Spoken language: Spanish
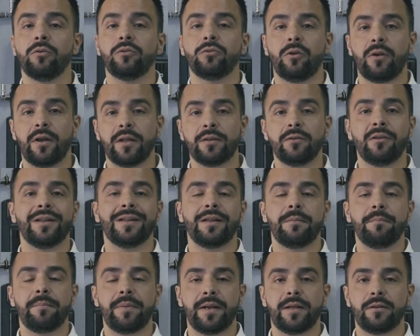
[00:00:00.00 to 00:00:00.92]
controlando la
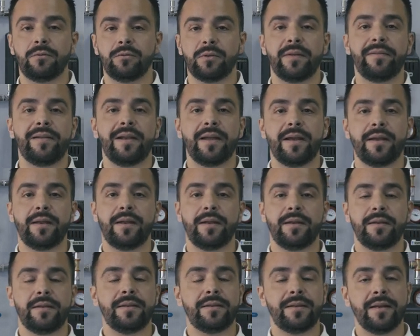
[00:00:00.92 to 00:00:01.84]
temperatura del
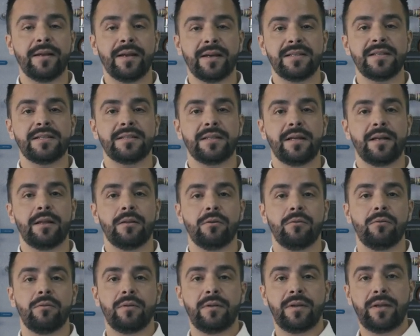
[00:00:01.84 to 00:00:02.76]
aire y tengas
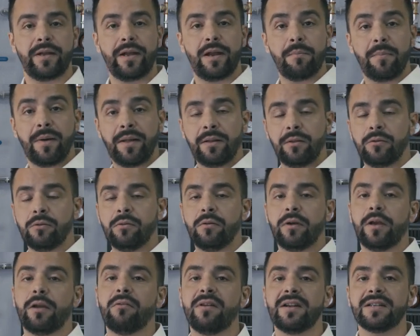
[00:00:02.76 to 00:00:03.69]
instalado el mando
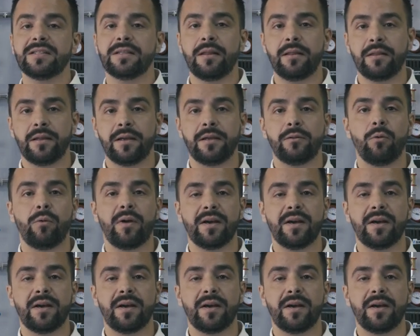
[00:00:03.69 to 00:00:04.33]
en una estancia de tu